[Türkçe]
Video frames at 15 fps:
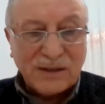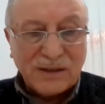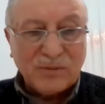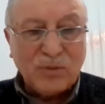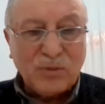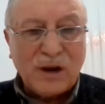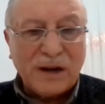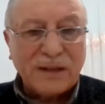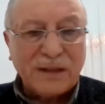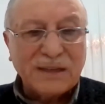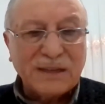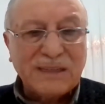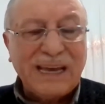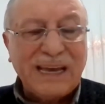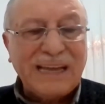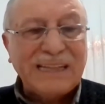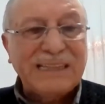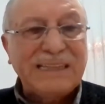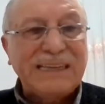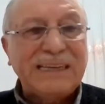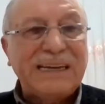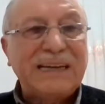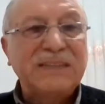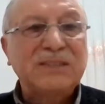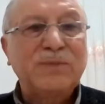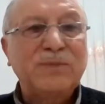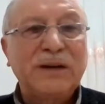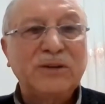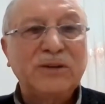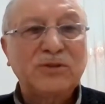Bu arada kendi
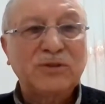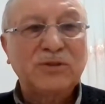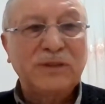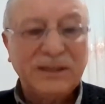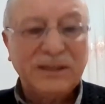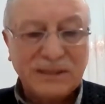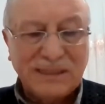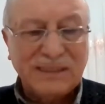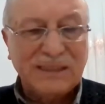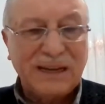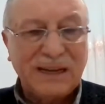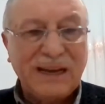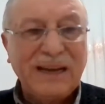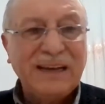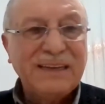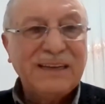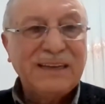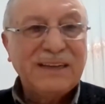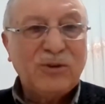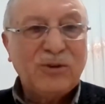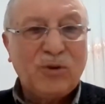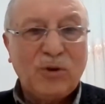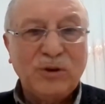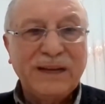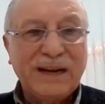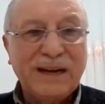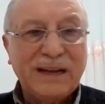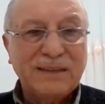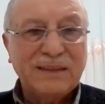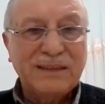esma hüsnasını da o
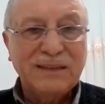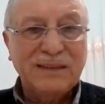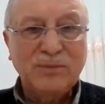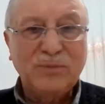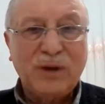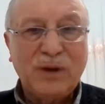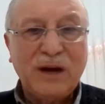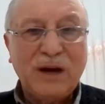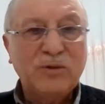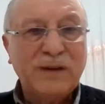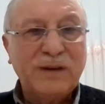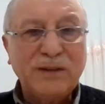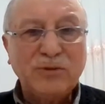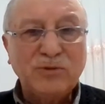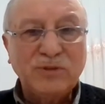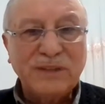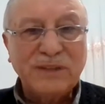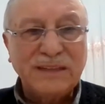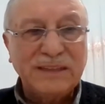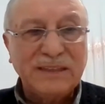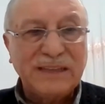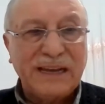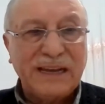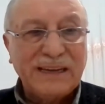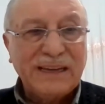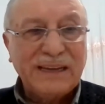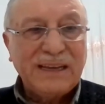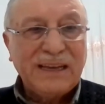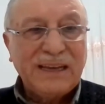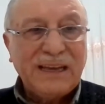yarattığı mahlukat üzerinde
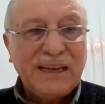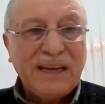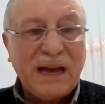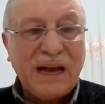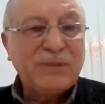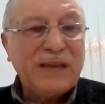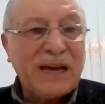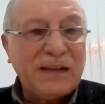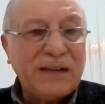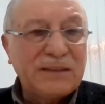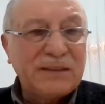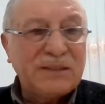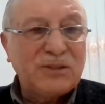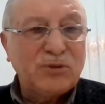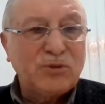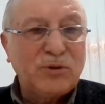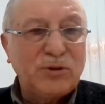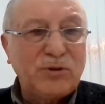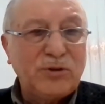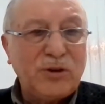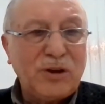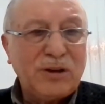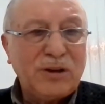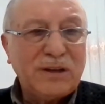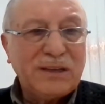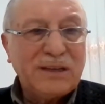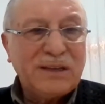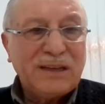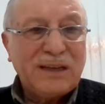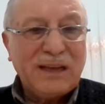hem kendisi görüyor
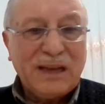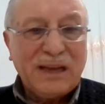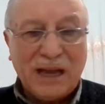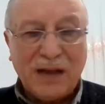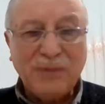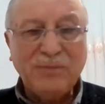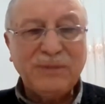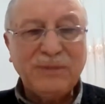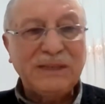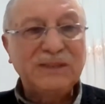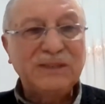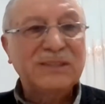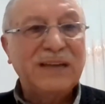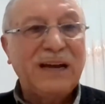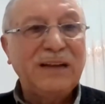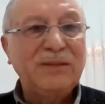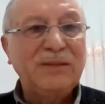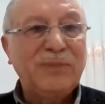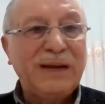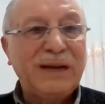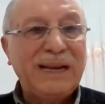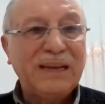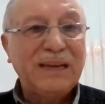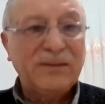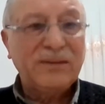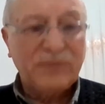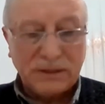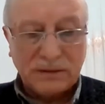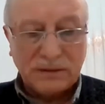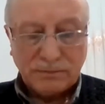hem insan, melek
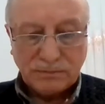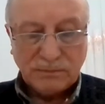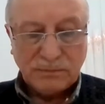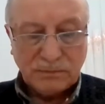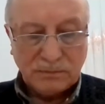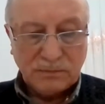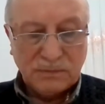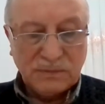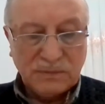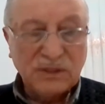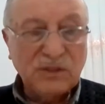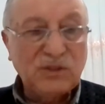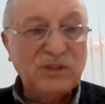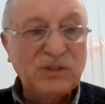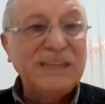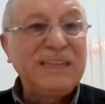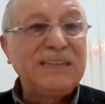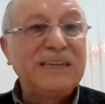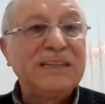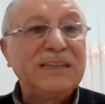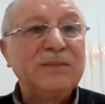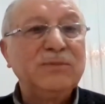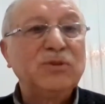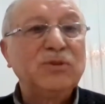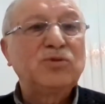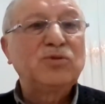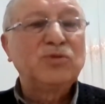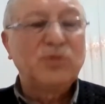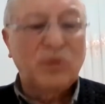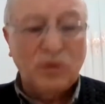ve cin dediğimiz
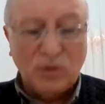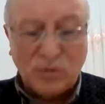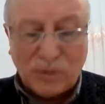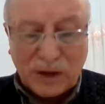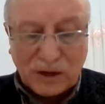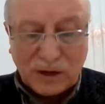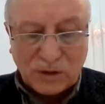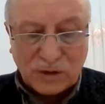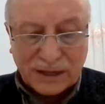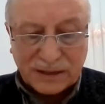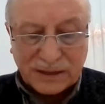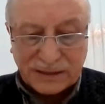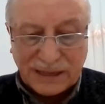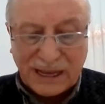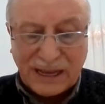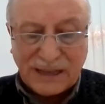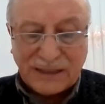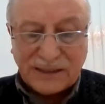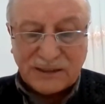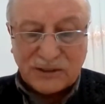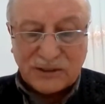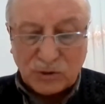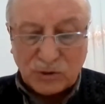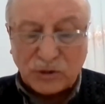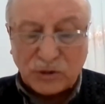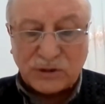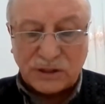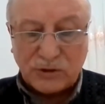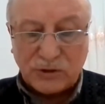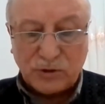şuurlu mahlukatı da
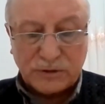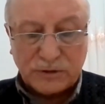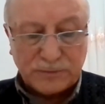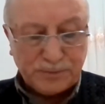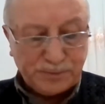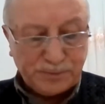gösteriyor.